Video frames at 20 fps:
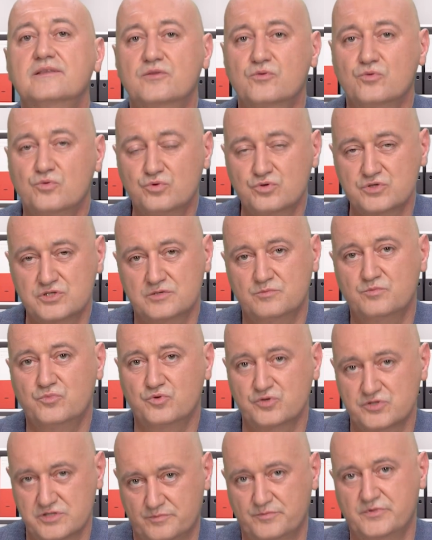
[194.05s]
тоже
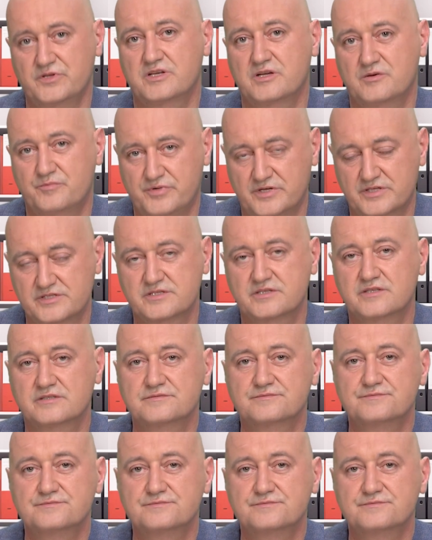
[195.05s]
может быть опасна.